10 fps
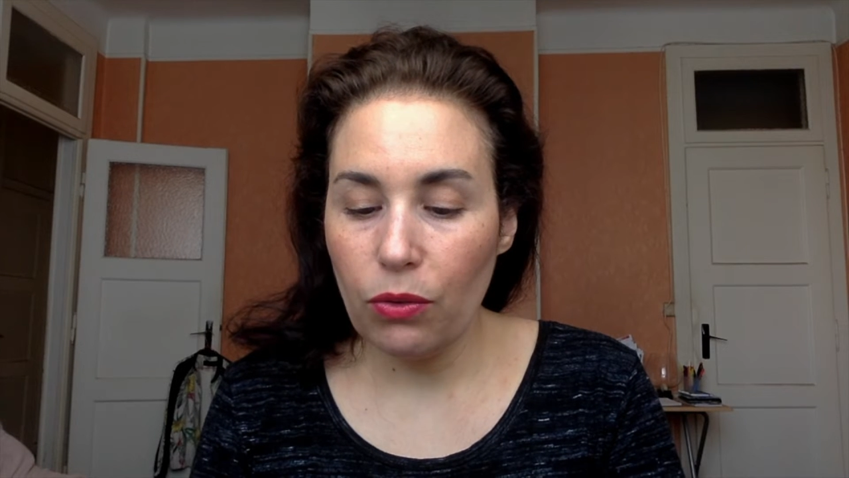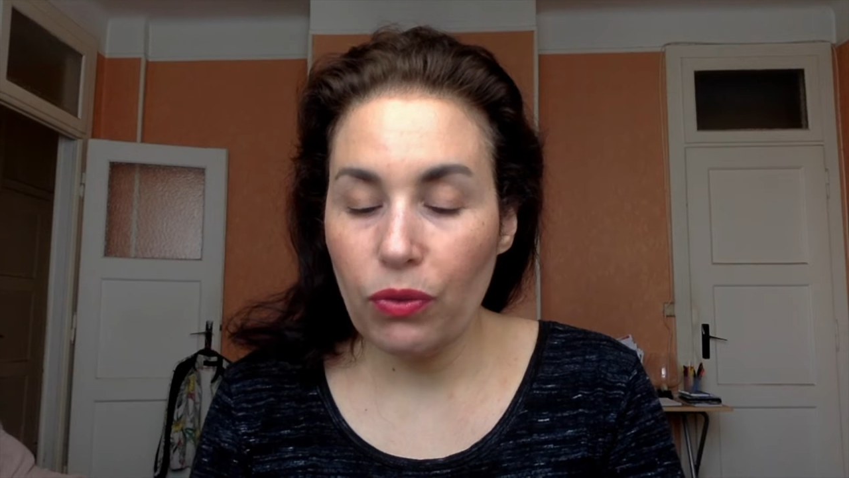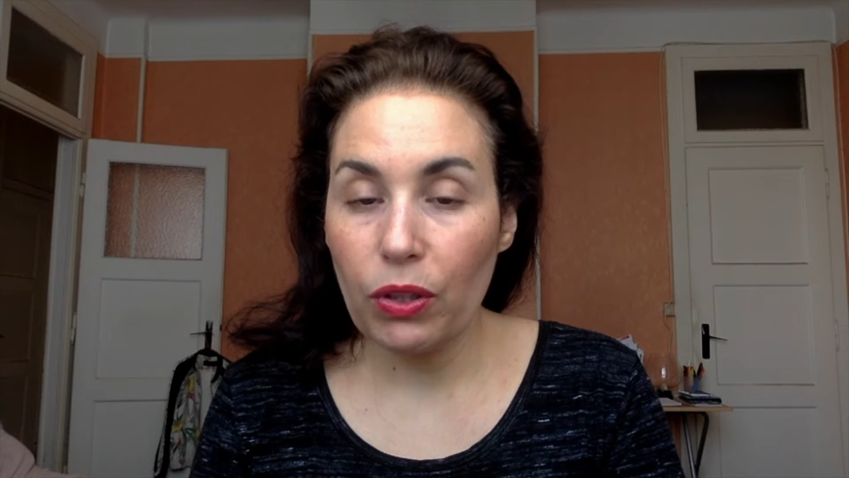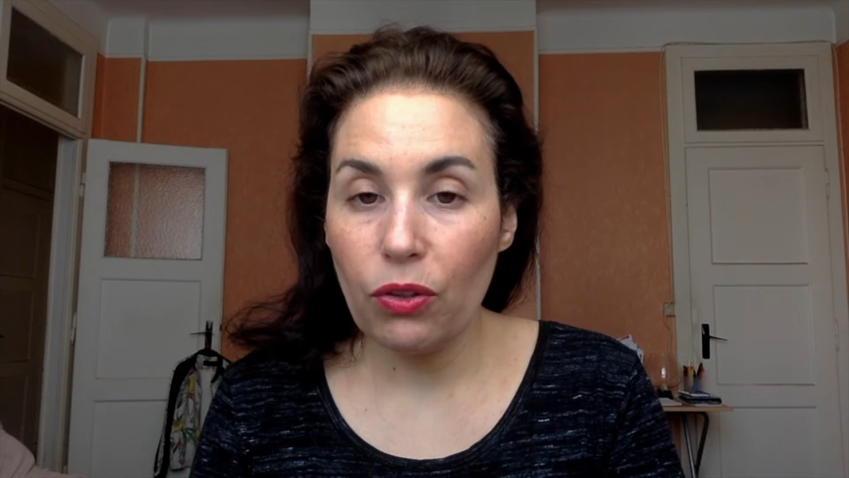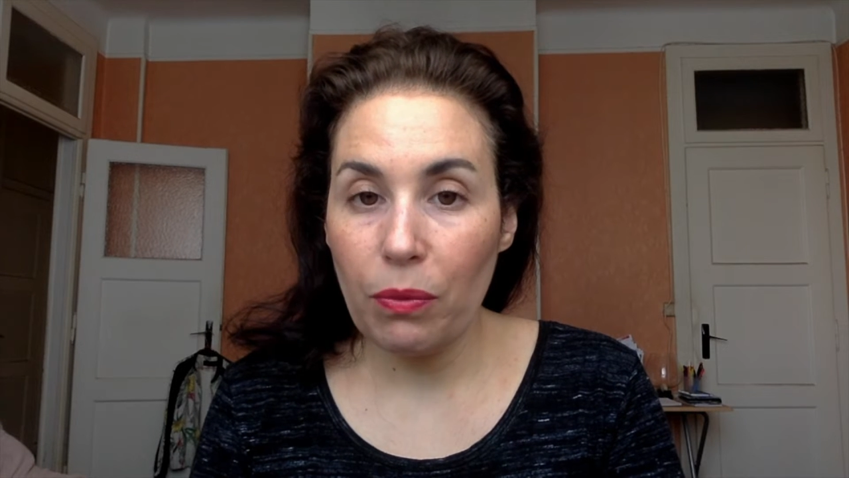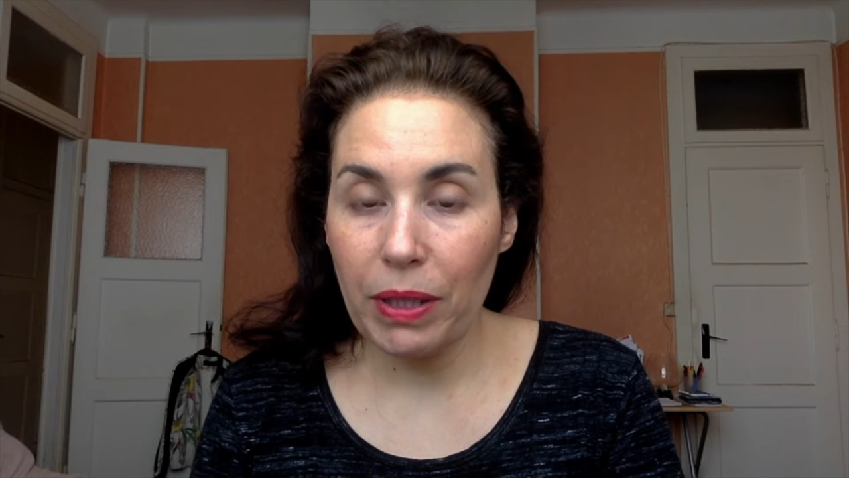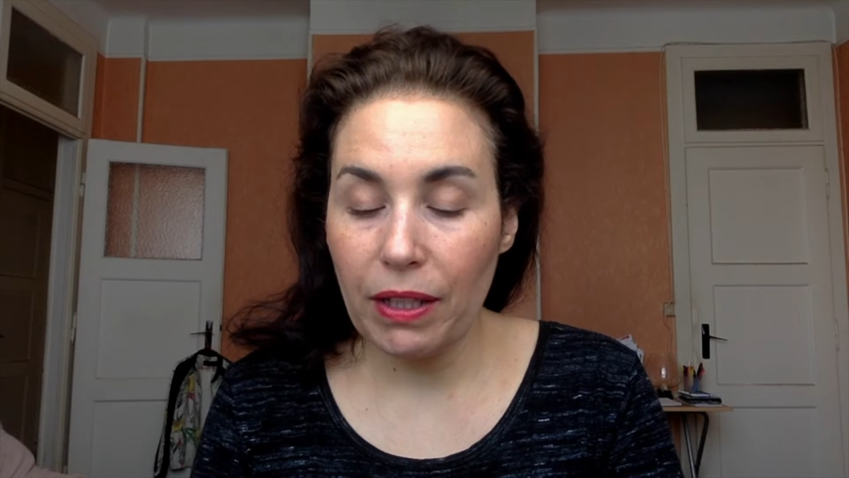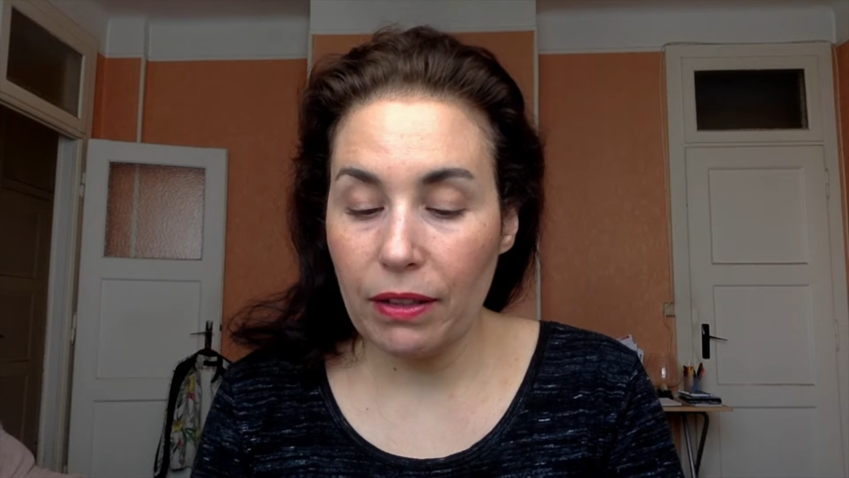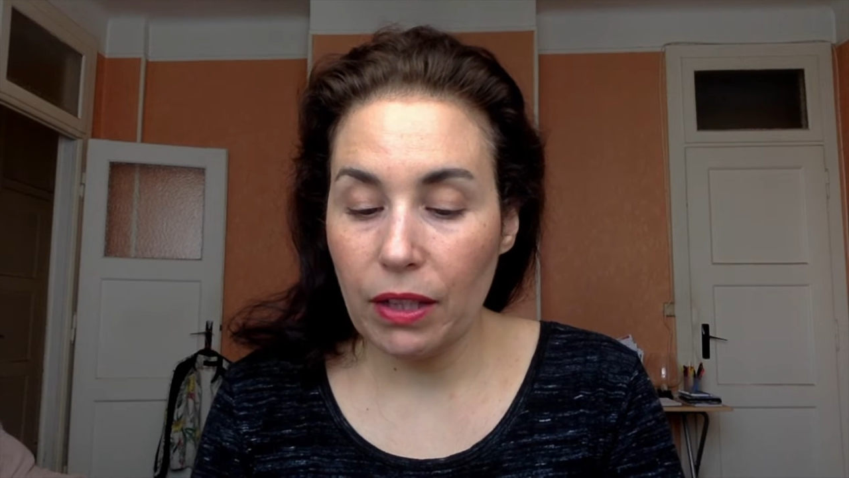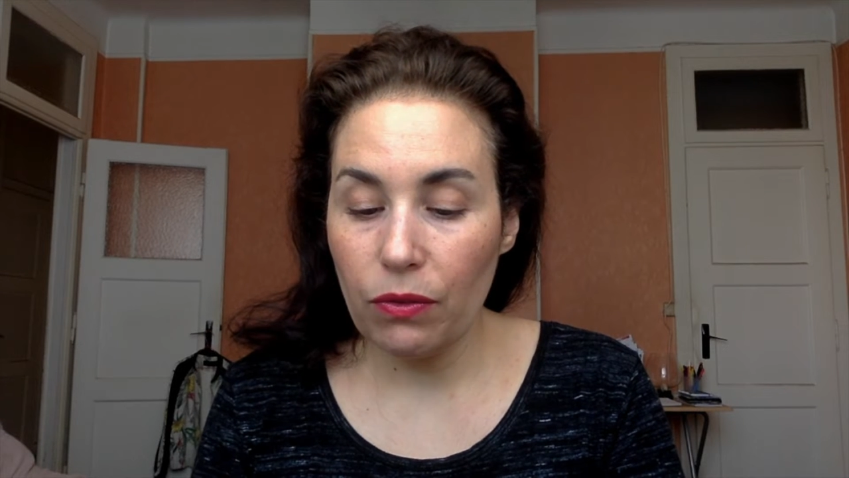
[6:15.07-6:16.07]
enfin dans ma
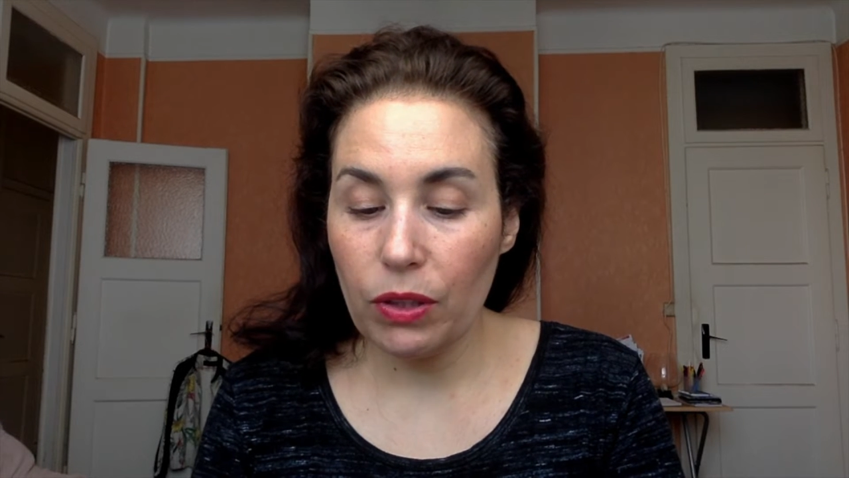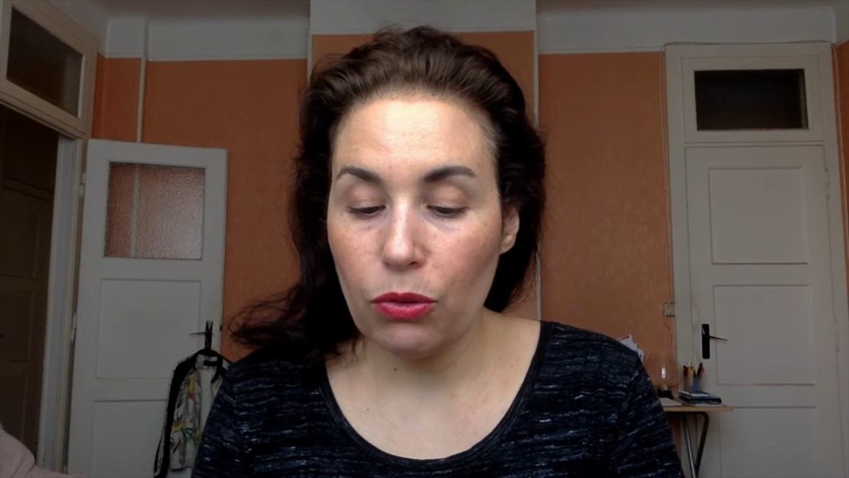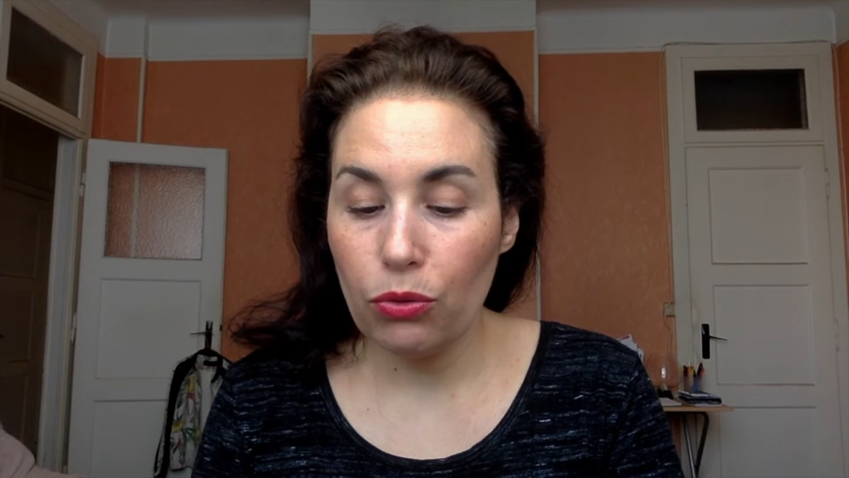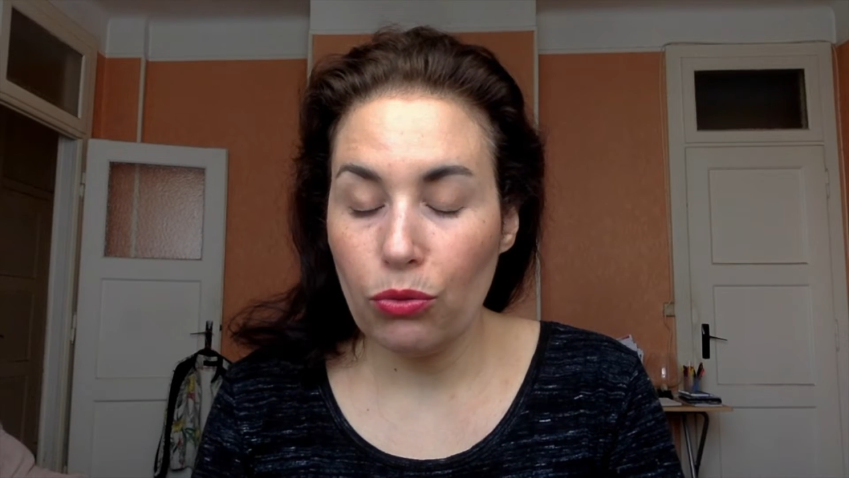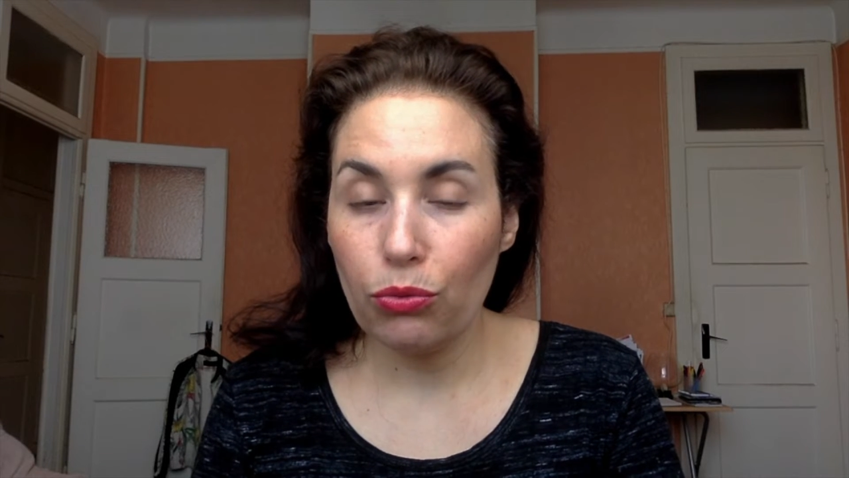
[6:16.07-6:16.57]
dernière vidéo.